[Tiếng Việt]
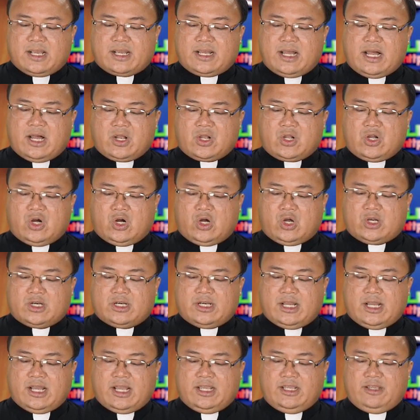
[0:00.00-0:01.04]
các
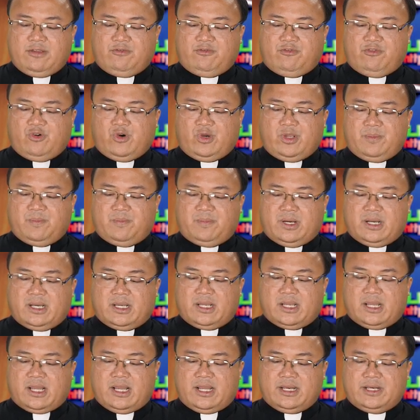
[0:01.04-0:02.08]
con hãy vui
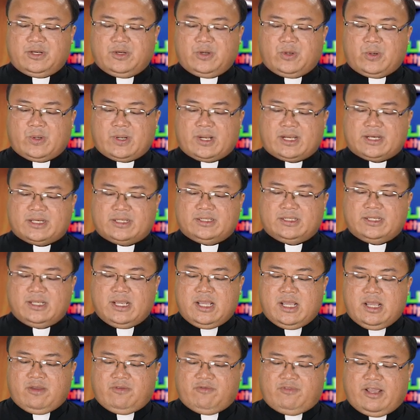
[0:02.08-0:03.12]
mừng hân hoan
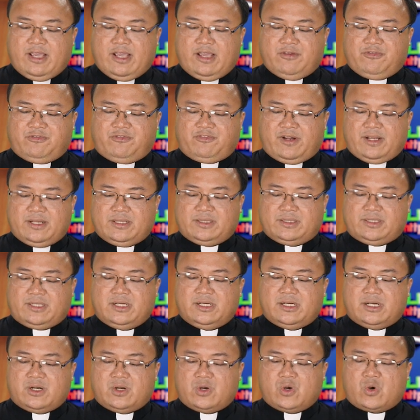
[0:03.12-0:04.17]
vì phần
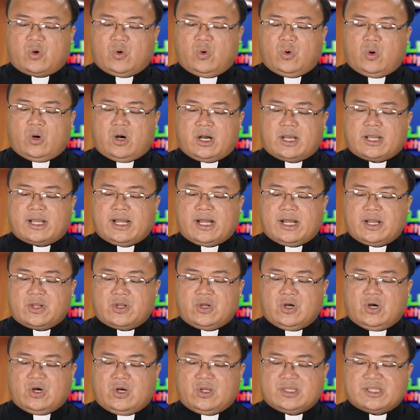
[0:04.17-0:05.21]
thưởng của các
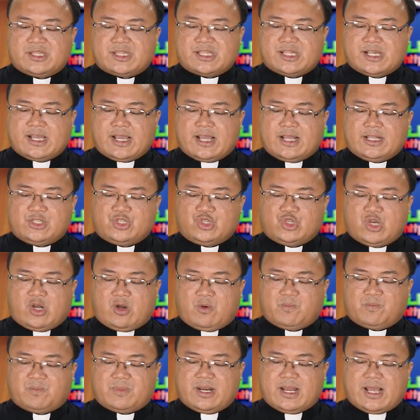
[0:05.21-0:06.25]
con sẽ
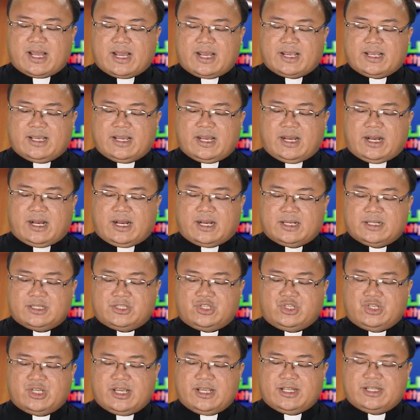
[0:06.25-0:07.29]
trọng đại ở
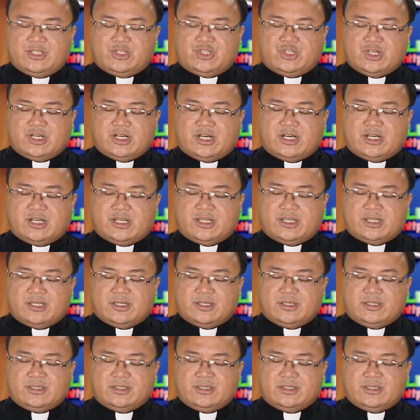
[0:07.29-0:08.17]
trên trời